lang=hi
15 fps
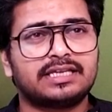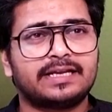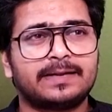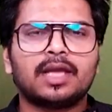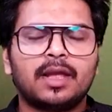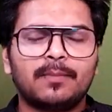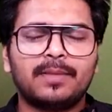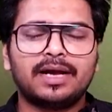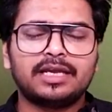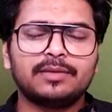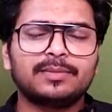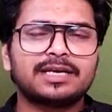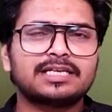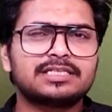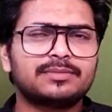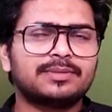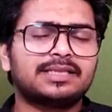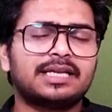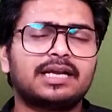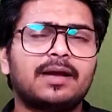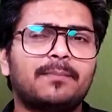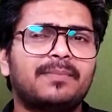हैं बाकी मैं किसी भी
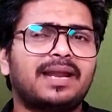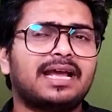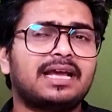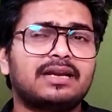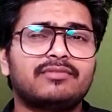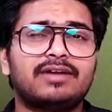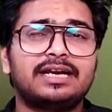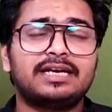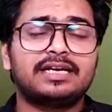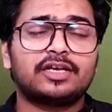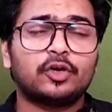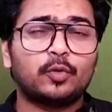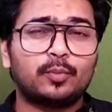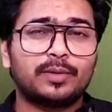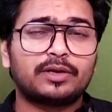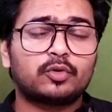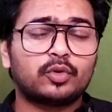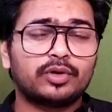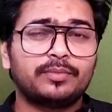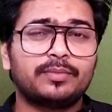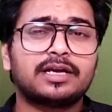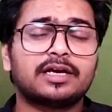तरह का ब्लैक एंड व्हाइट के ऊपर
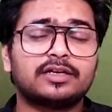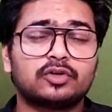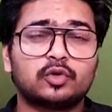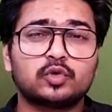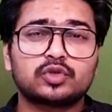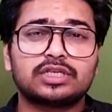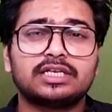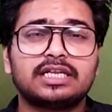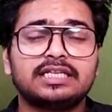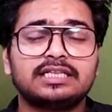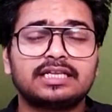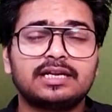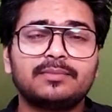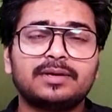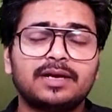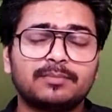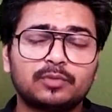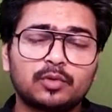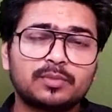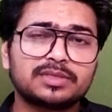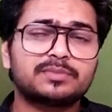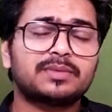कोई भी कंक्लूजन नहीं दे रहा मैं
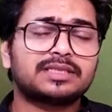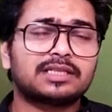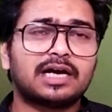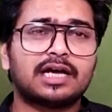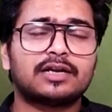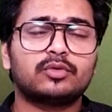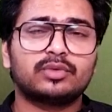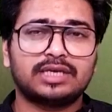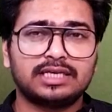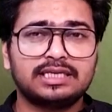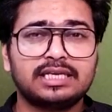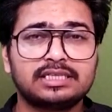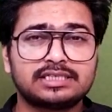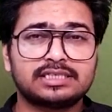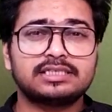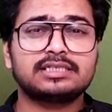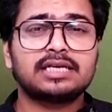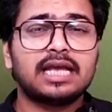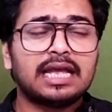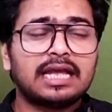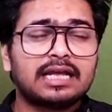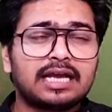आपको बस बता रहा हूँ कि ये चीज़
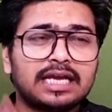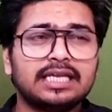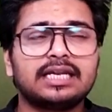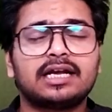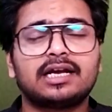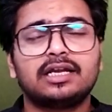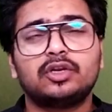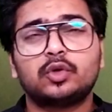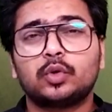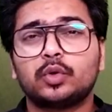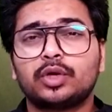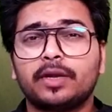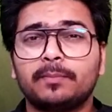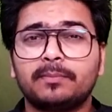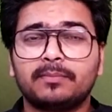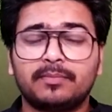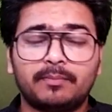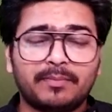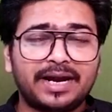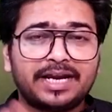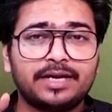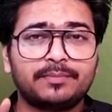कहीं ना कहीं लोगों के
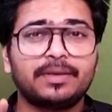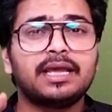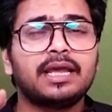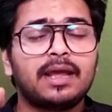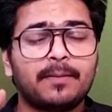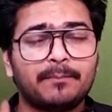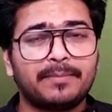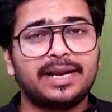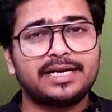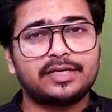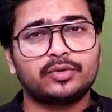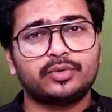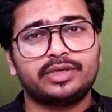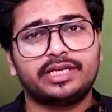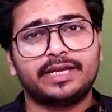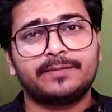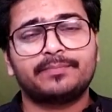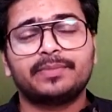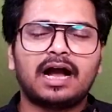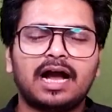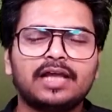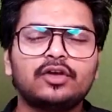माइंड में बैठी हुई है
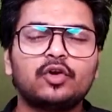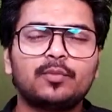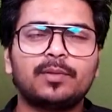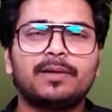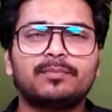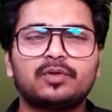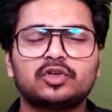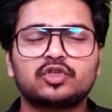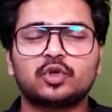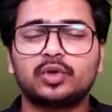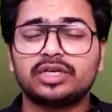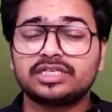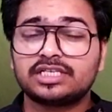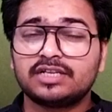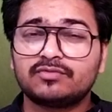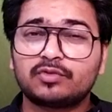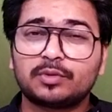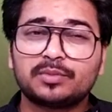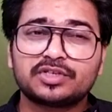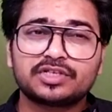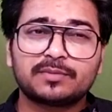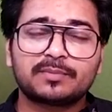आई होप आपको छोटी सी
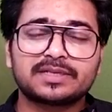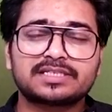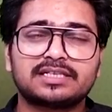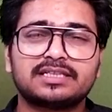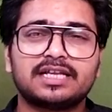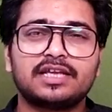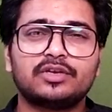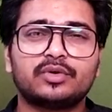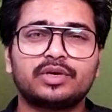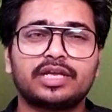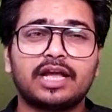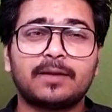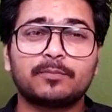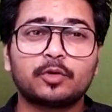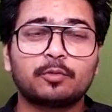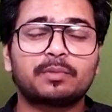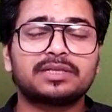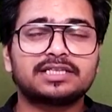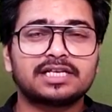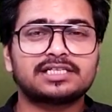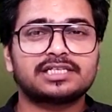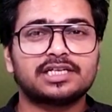इन्फॉर्मेशन पसंद आई होगी आपको
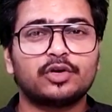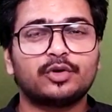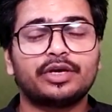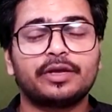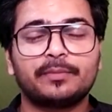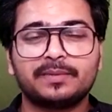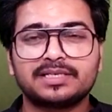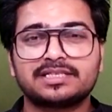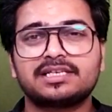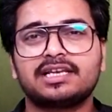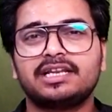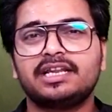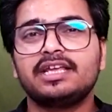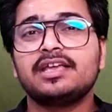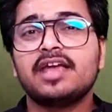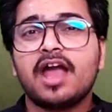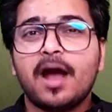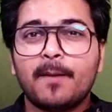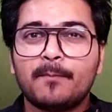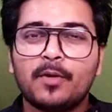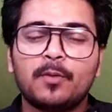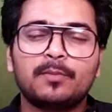पता चला होगा कि बेसिकली
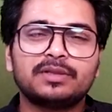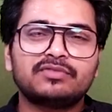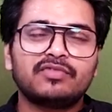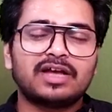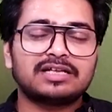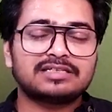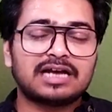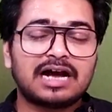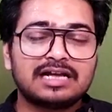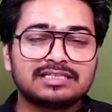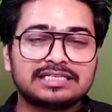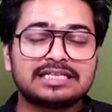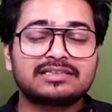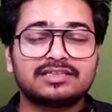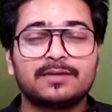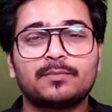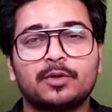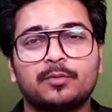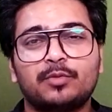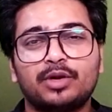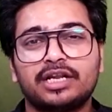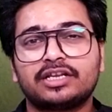मोहम्मद प्याज आज इतने
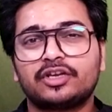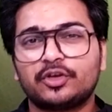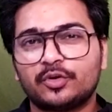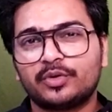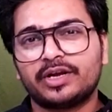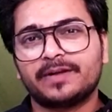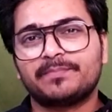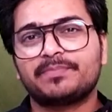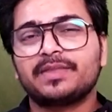पॉपुलर क्यों हैं